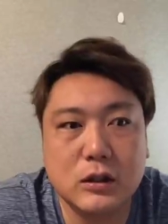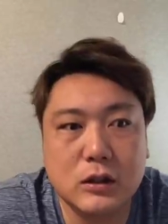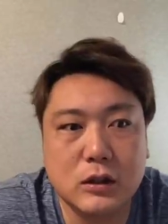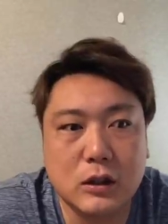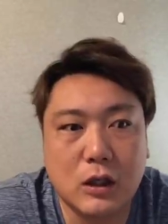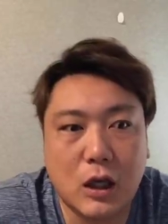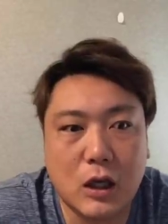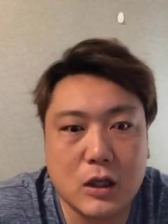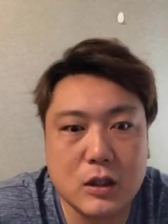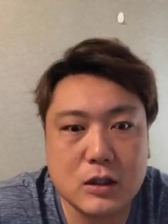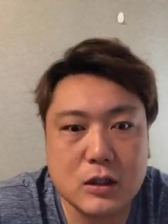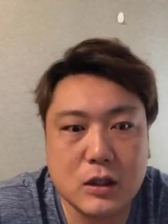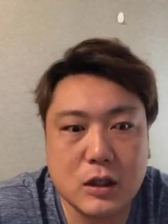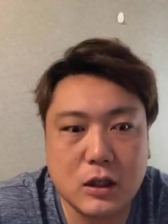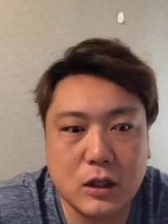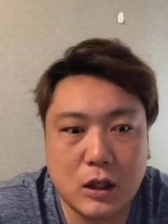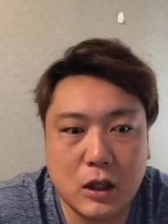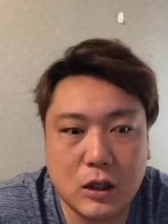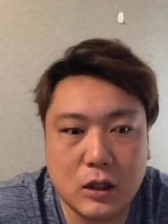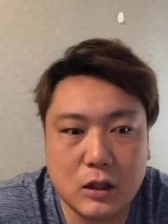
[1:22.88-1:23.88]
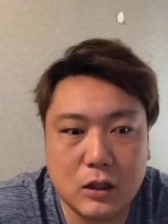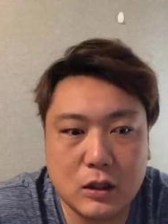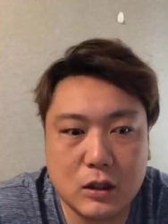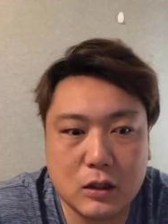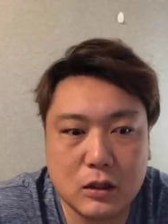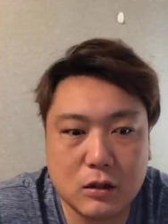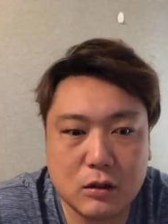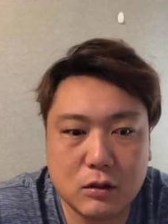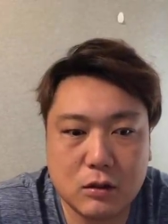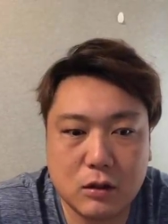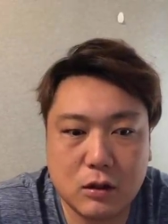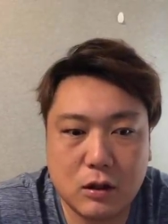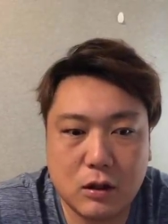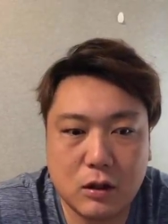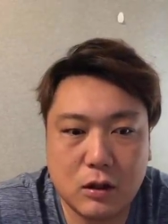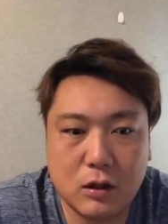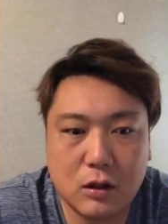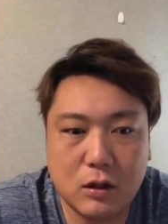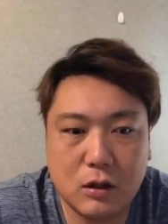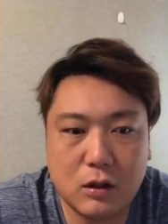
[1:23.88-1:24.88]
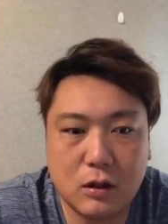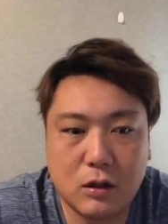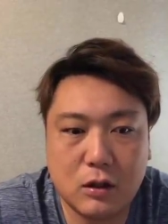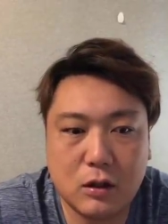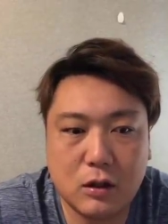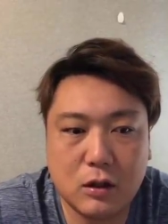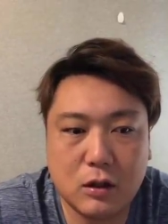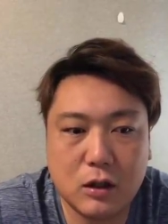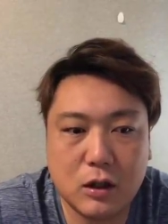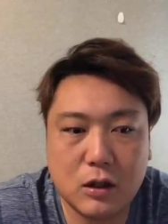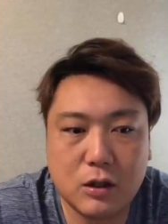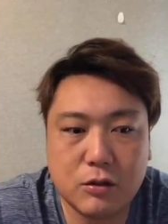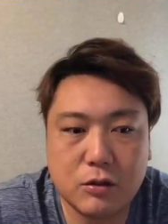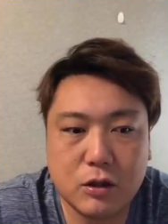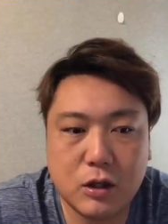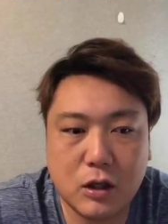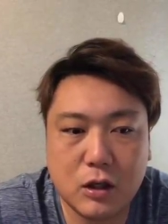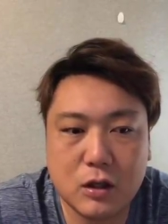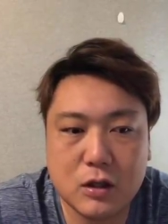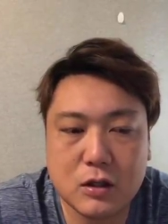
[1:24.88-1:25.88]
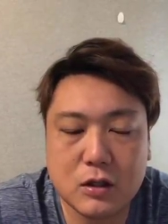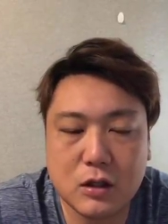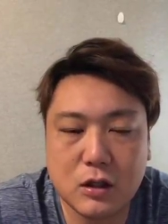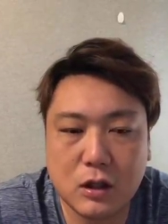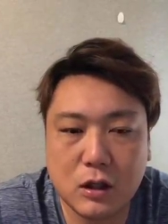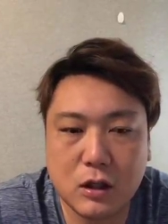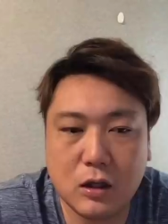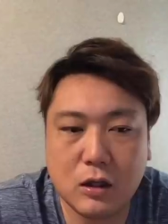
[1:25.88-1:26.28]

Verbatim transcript: なんすか、なんて言ったらいいんですかね。